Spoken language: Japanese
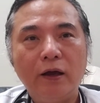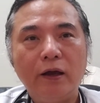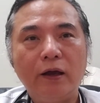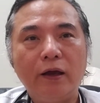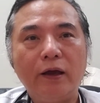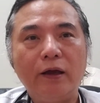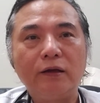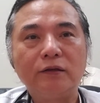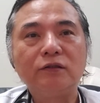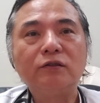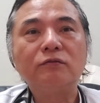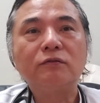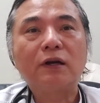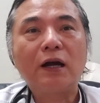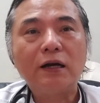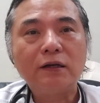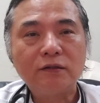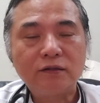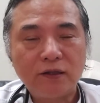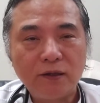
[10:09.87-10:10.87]
えー、循
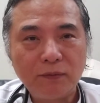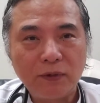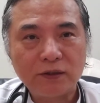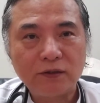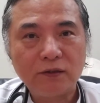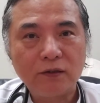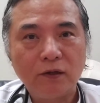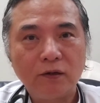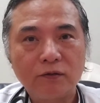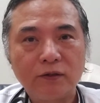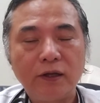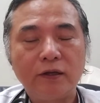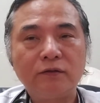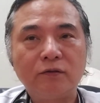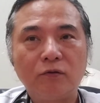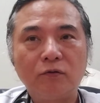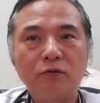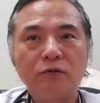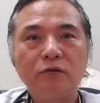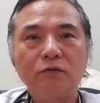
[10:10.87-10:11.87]
環してますで
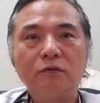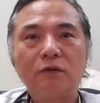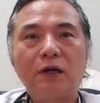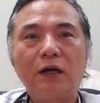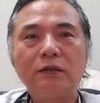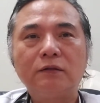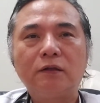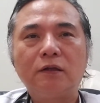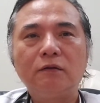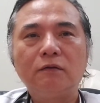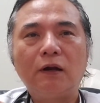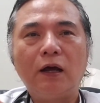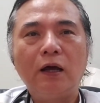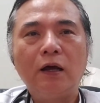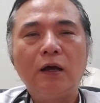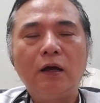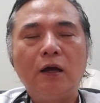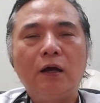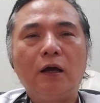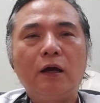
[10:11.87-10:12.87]
その循環っていうのは、
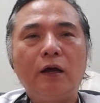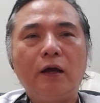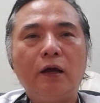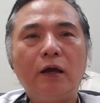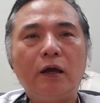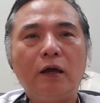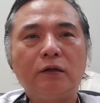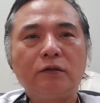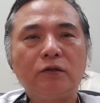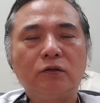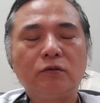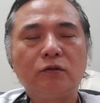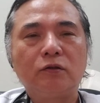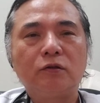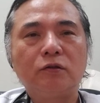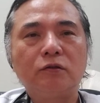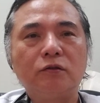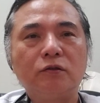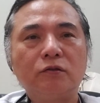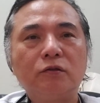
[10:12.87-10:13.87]
え
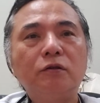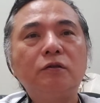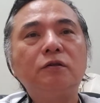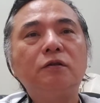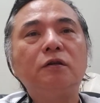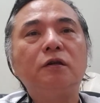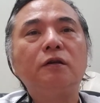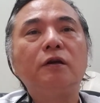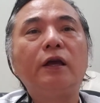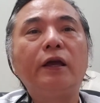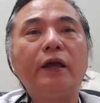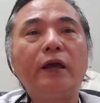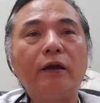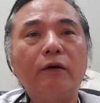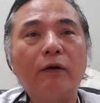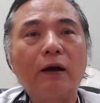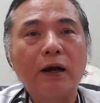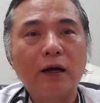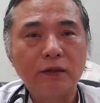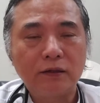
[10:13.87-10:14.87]
徐々に徐々に、
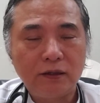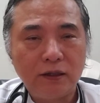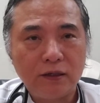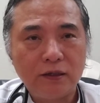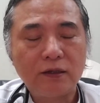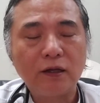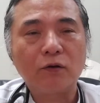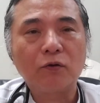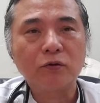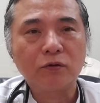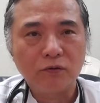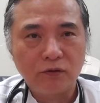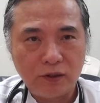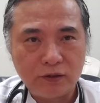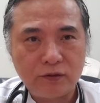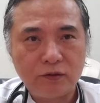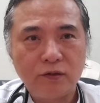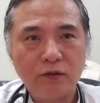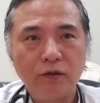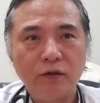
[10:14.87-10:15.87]
え分かってきたことで
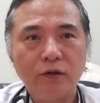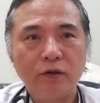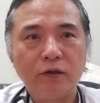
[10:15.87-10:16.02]
す